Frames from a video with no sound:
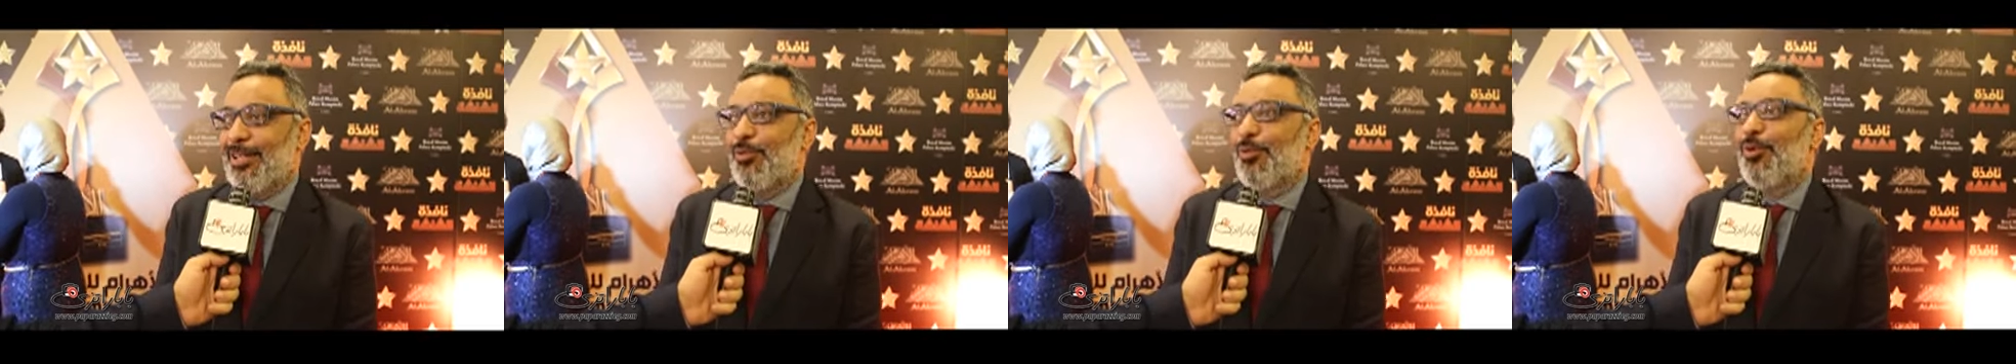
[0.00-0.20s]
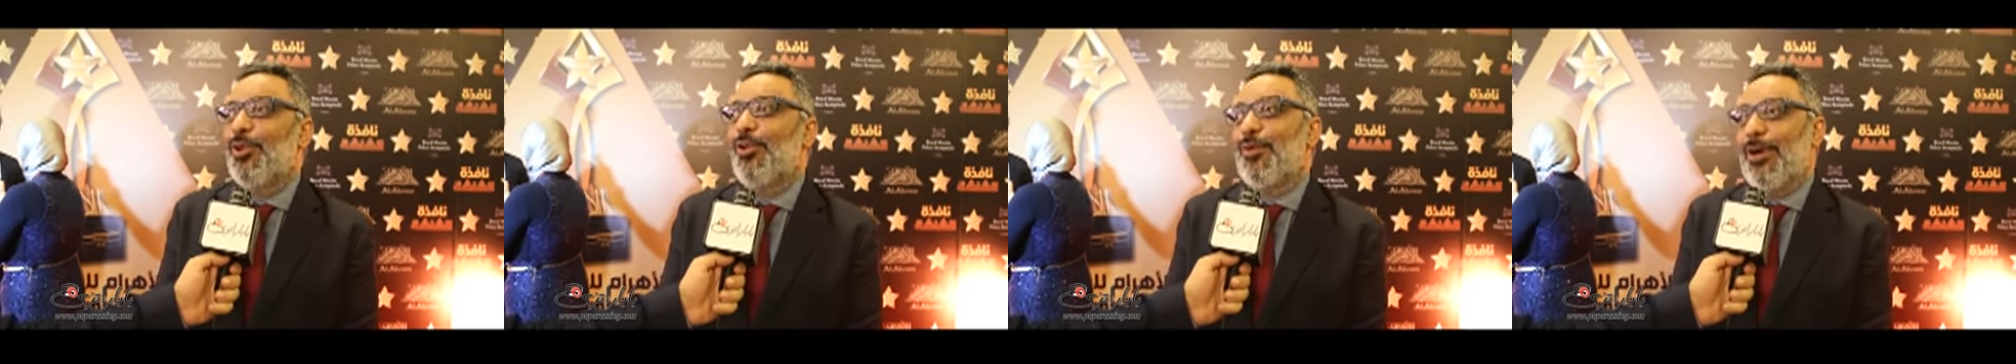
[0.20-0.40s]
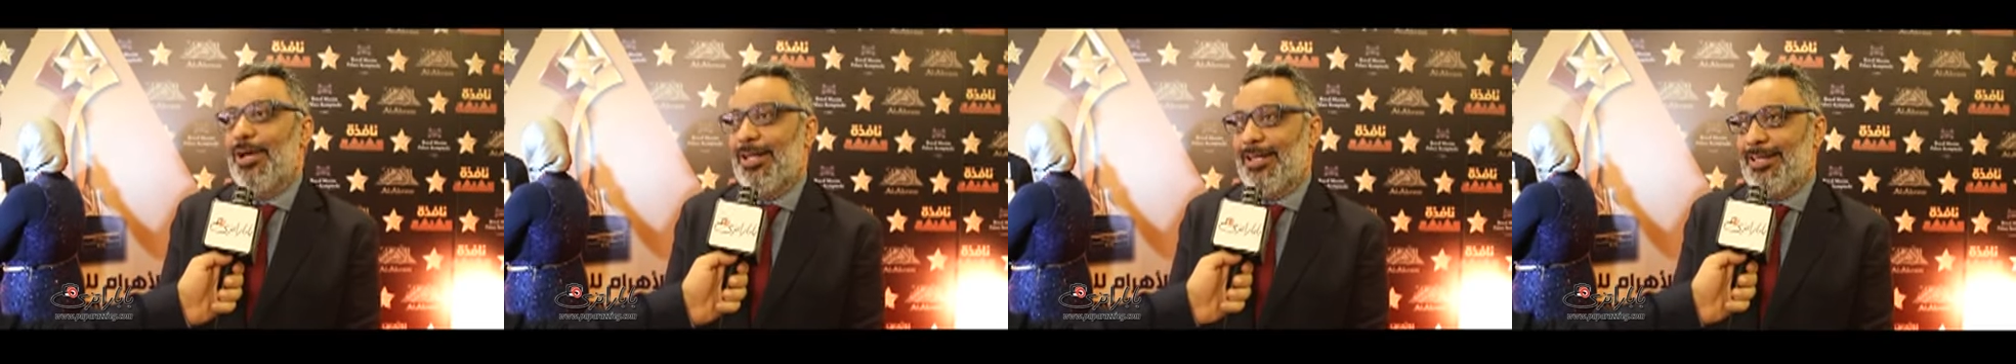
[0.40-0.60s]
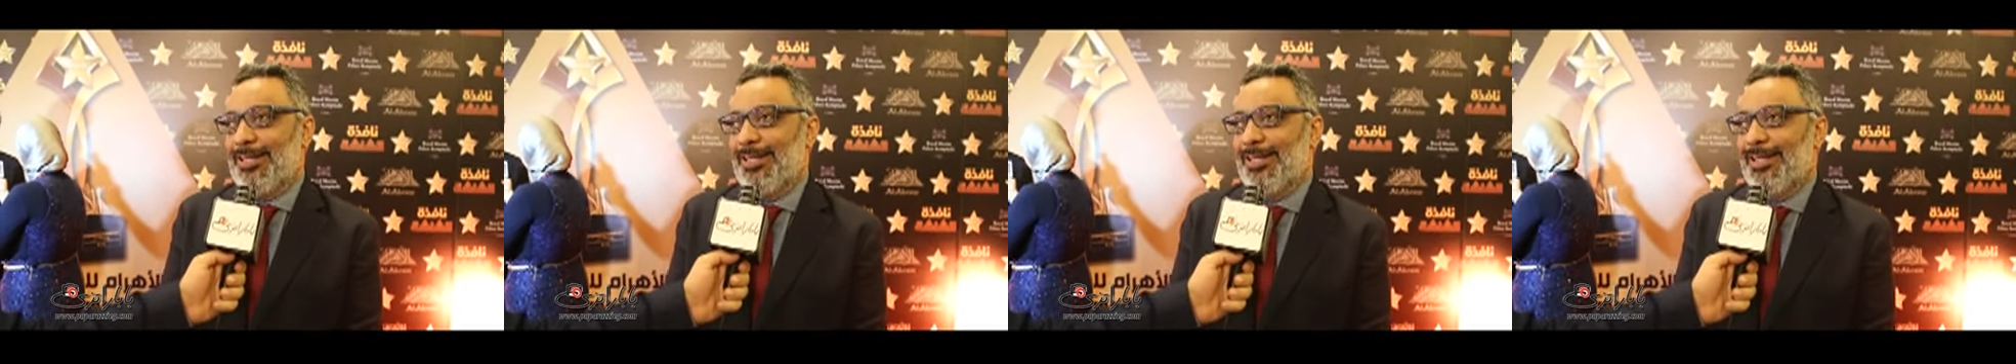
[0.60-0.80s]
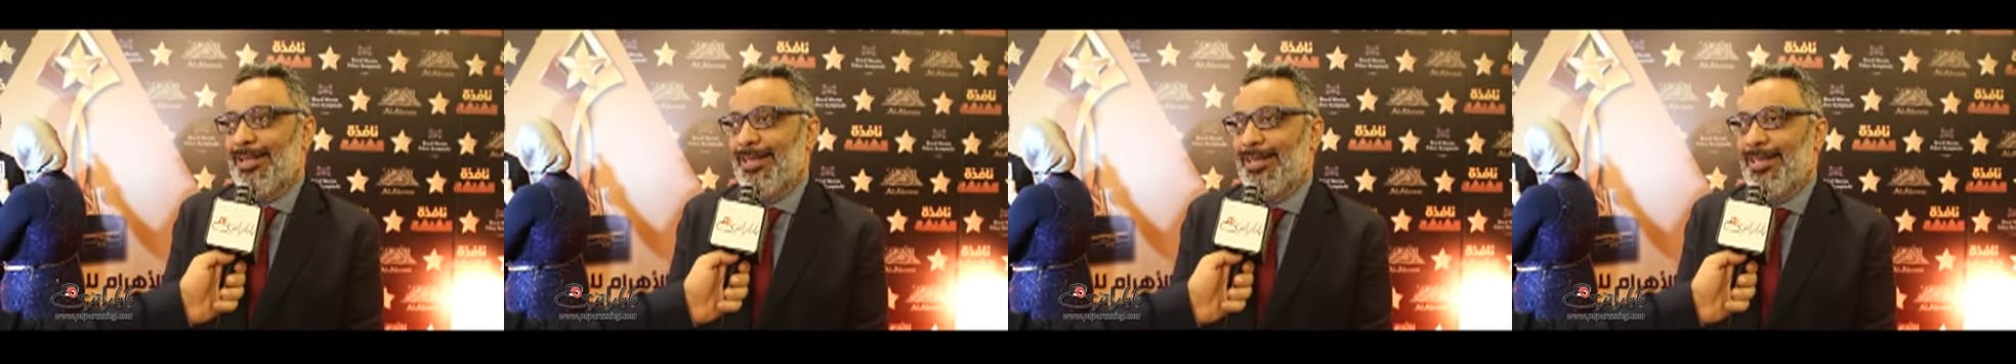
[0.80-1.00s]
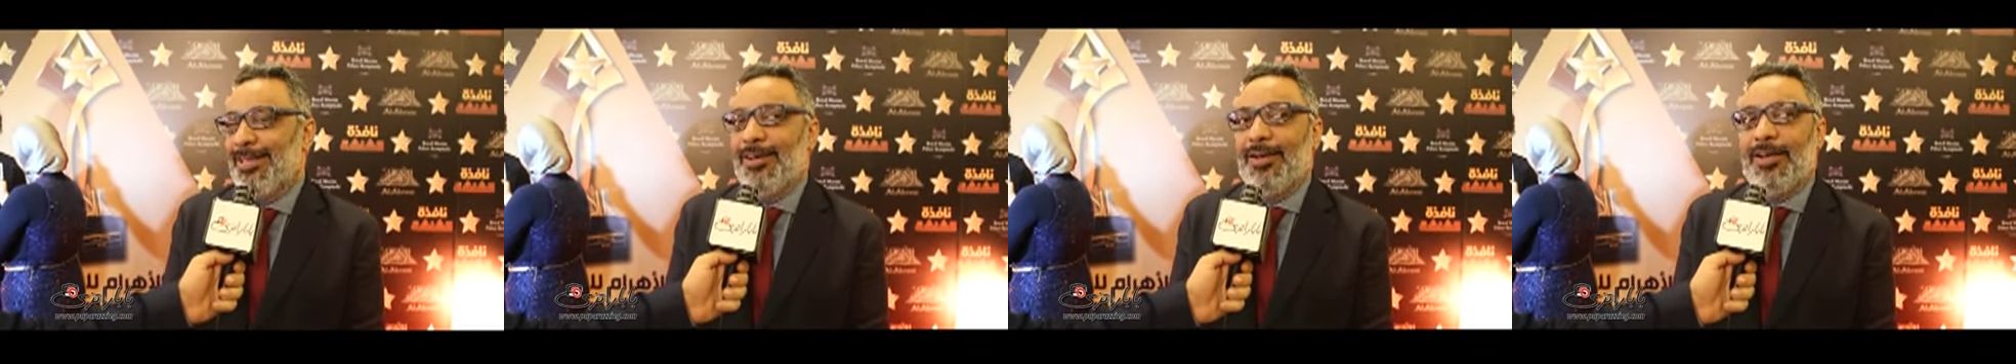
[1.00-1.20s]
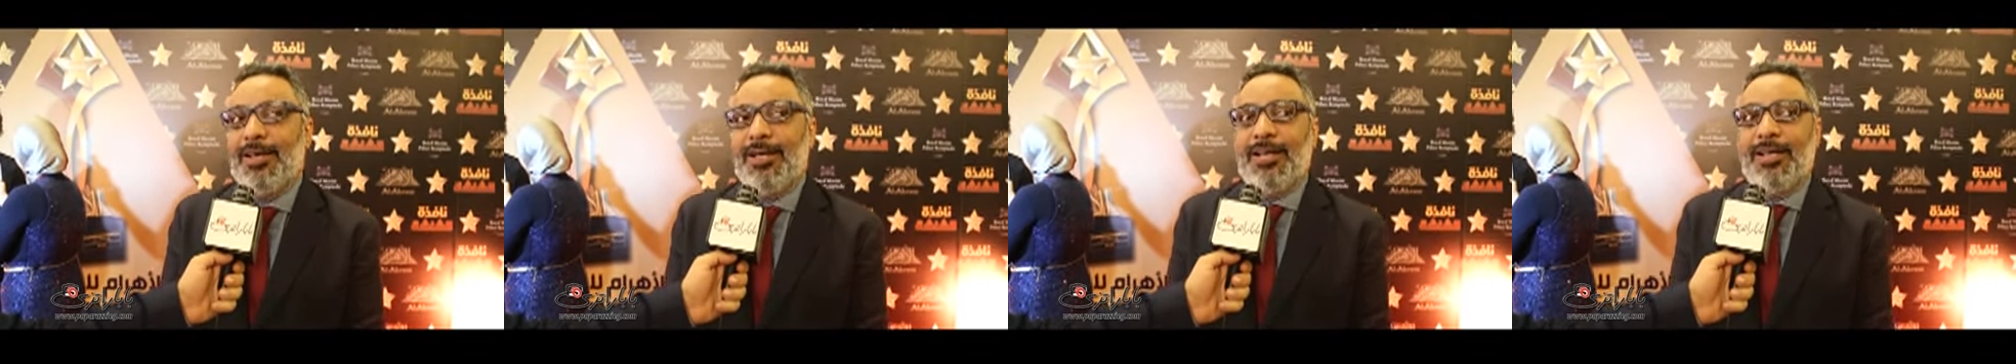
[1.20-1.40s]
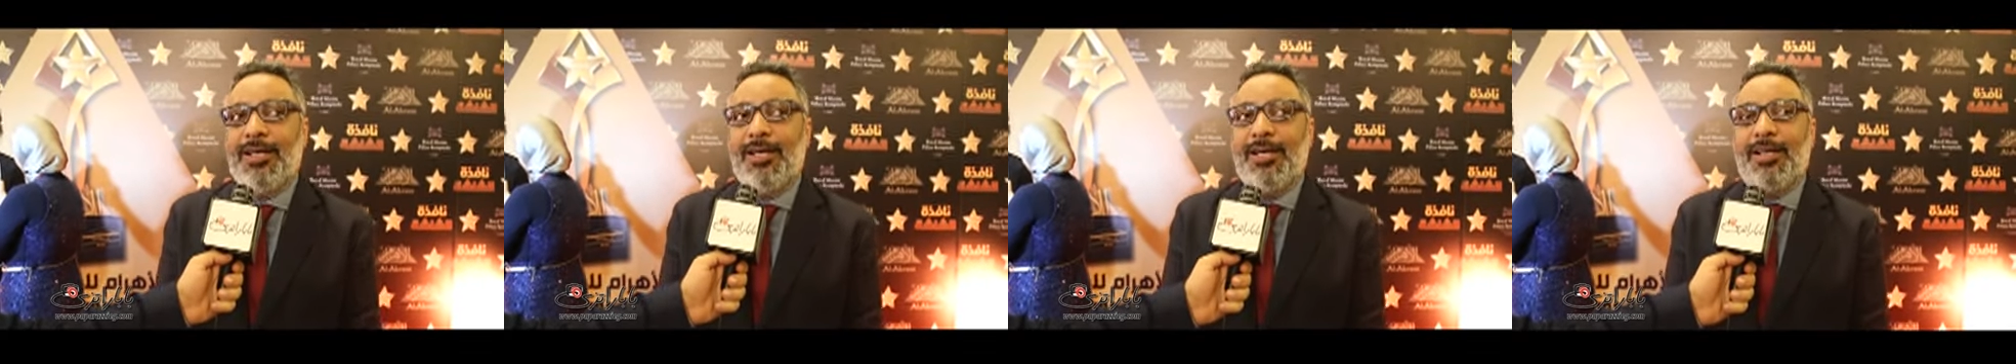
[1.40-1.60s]
طول الوقت
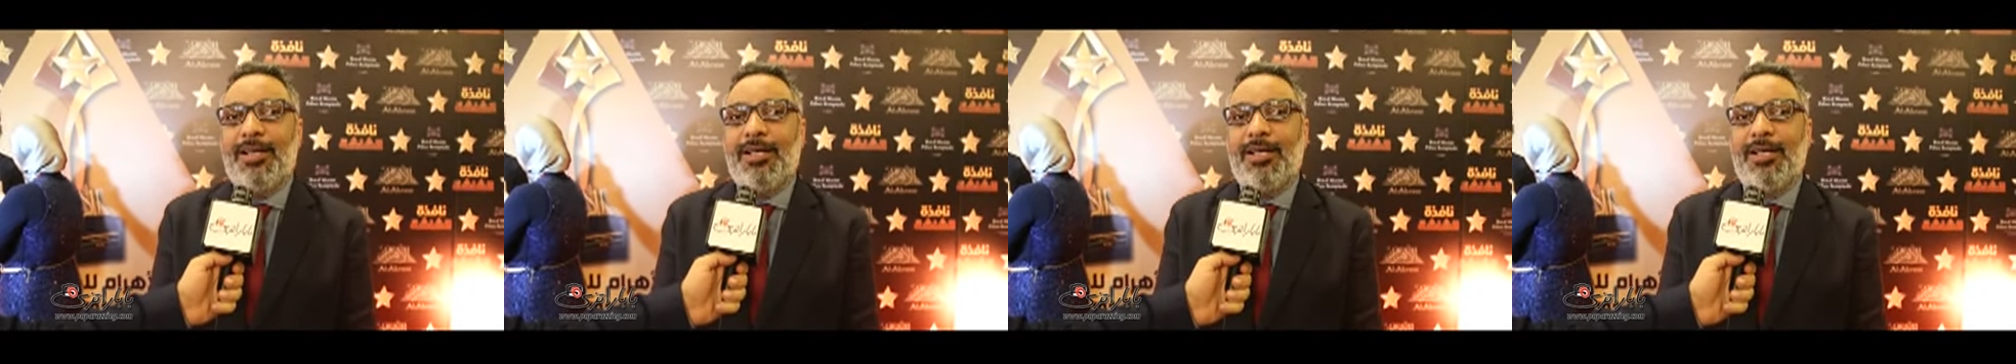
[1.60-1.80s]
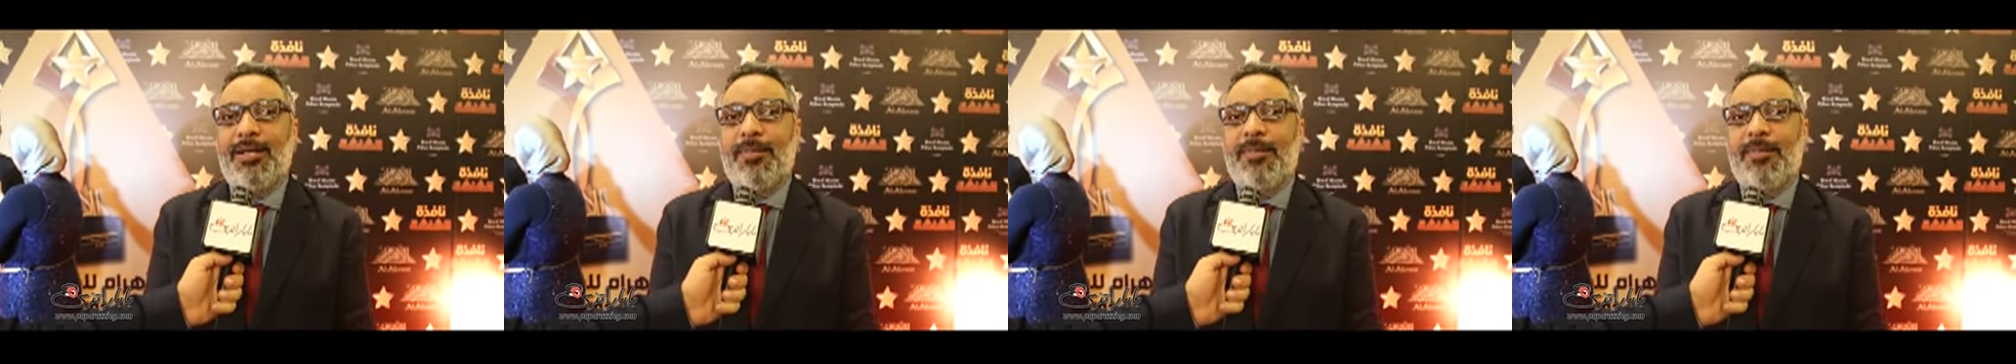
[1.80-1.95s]
آه،